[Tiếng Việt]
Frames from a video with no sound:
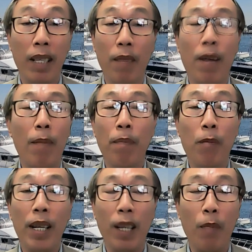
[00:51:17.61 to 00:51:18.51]
thực phẩm
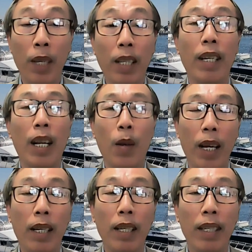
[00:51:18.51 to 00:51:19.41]
quan trọng nhất cho là
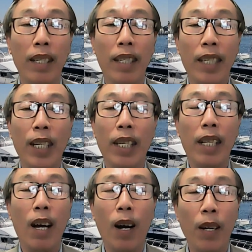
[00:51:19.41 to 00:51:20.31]
loạt cho
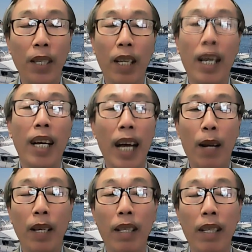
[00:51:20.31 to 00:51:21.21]
nên họ dựng hàng
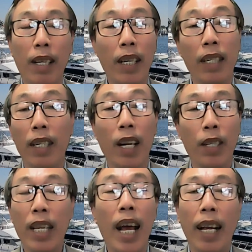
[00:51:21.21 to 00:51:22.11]
rào lên thực sự là
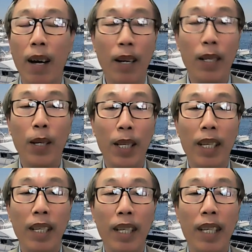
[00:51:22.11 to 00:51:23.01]
họ chỉ hại họ thôi
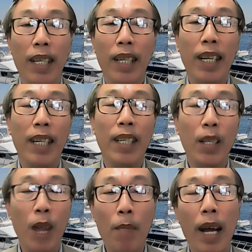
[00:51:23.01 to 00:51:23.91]
à,
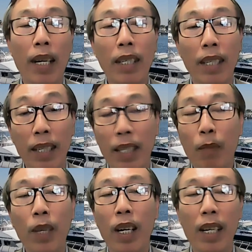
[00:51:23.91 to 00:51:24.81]
nó thỏa mãn được những người
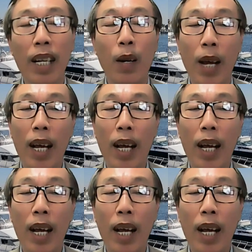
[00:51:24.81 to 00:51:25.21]
nông dân ở Đài